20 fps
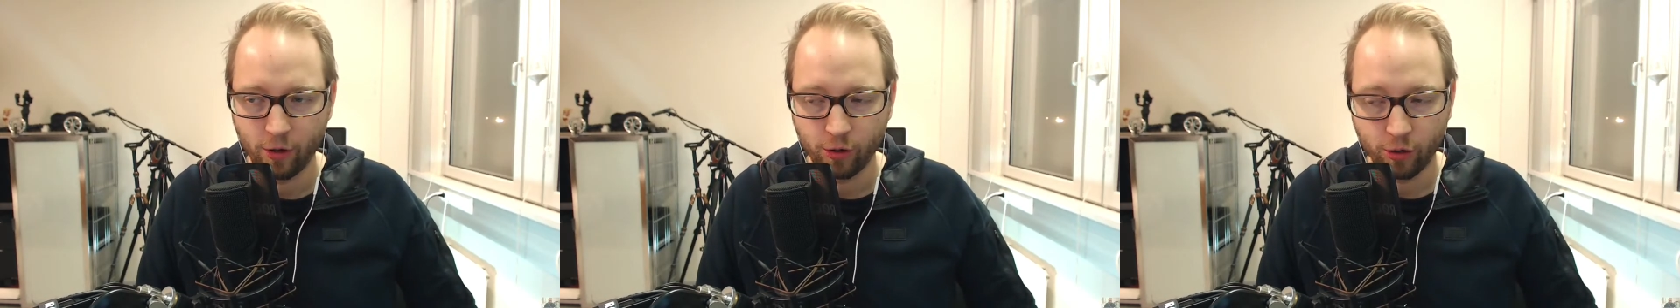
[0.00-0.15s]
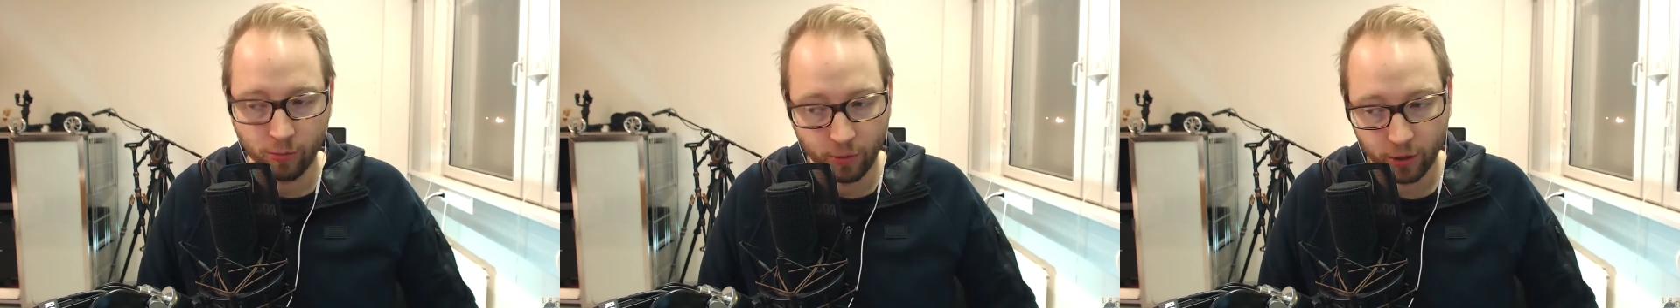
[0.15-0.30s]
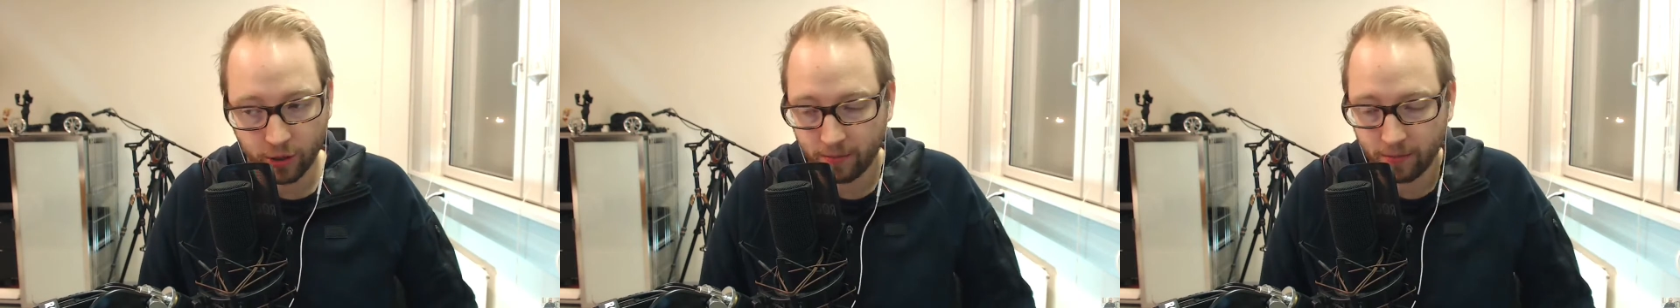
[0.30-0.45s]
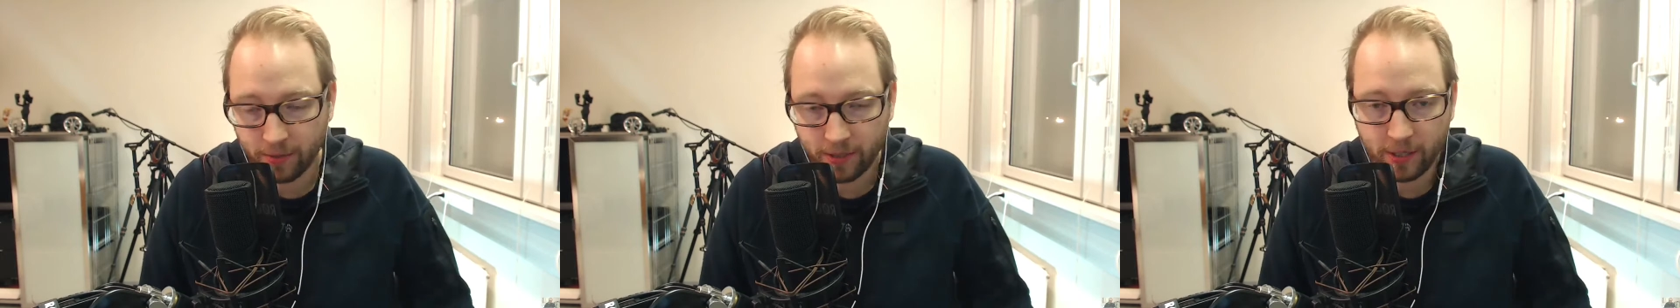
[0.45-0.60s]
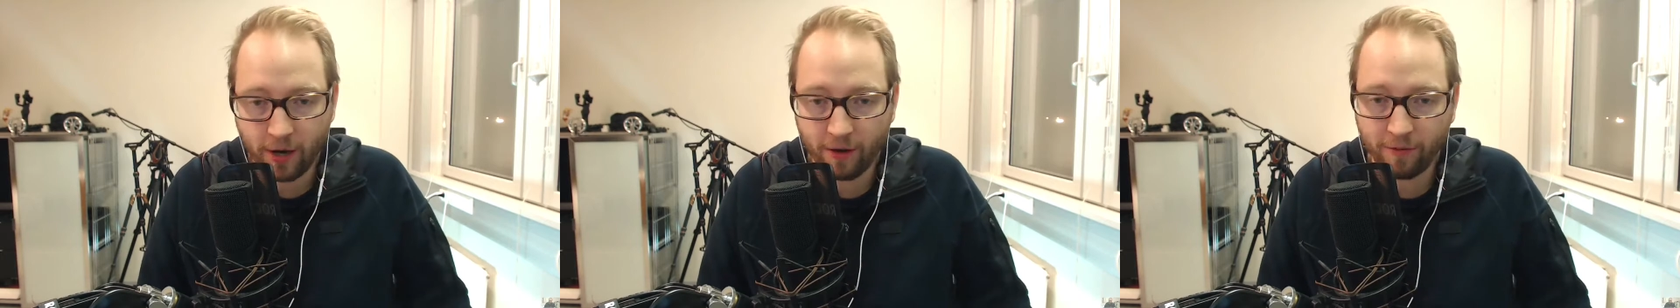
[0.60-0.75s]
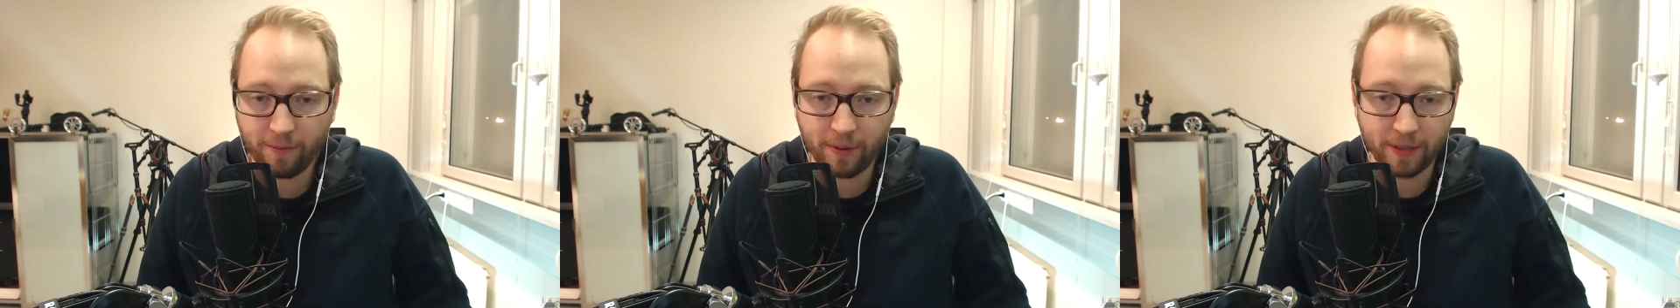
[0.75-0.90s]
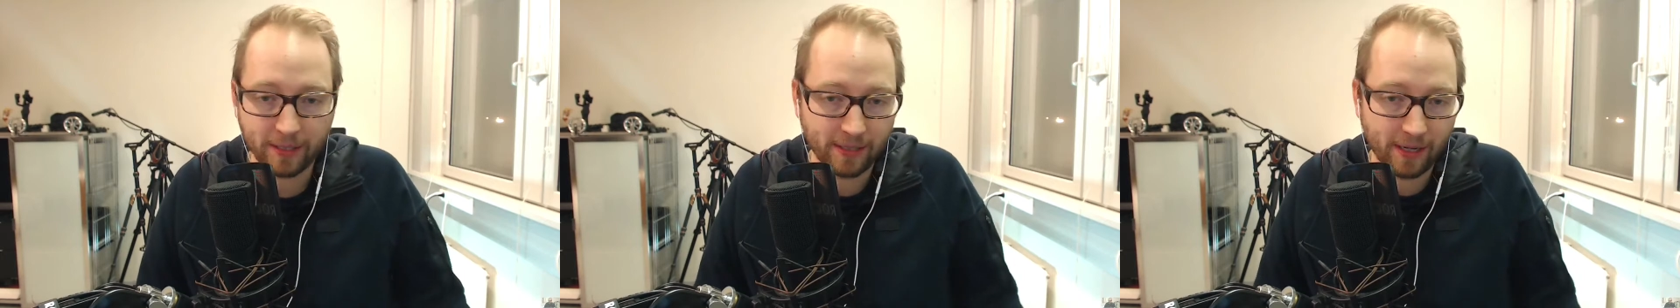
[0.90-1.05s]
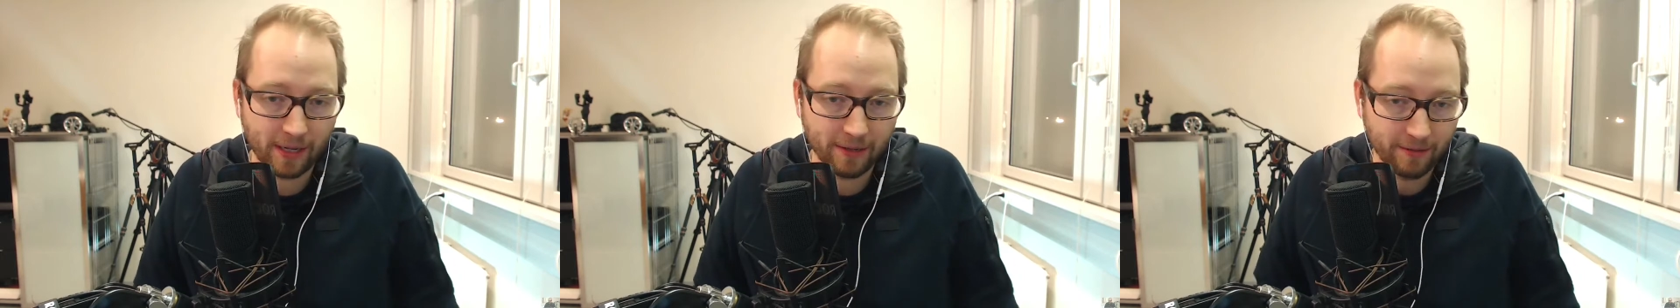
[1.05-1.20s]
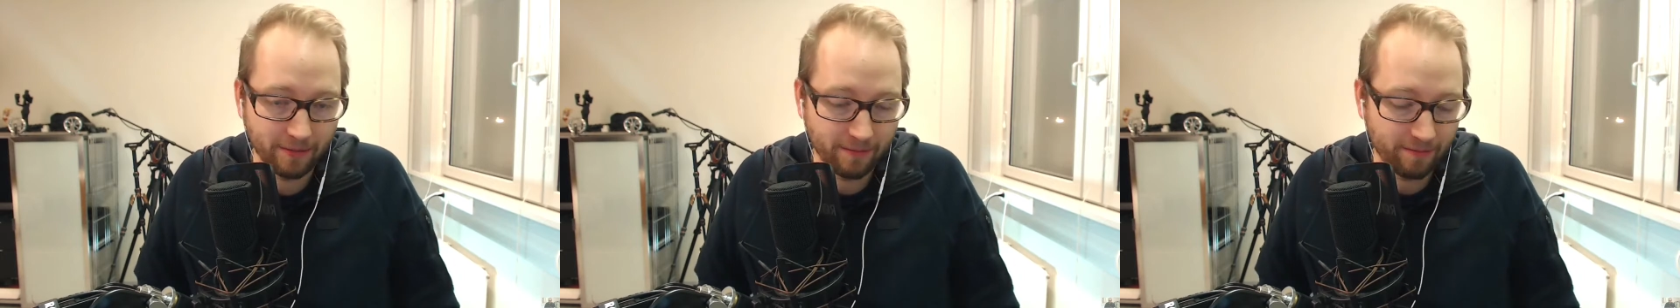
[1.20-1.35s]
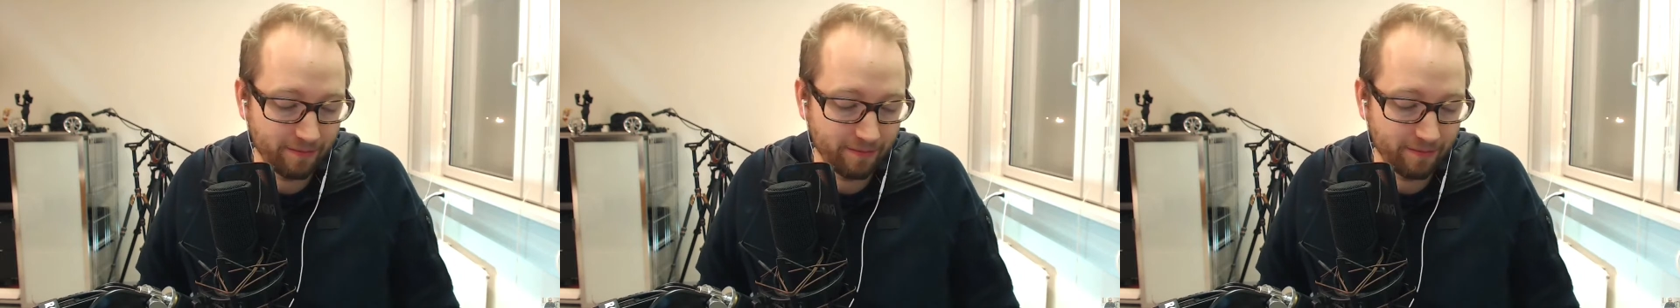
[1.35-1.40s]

Du musst ein bisschen aufpassen. Also,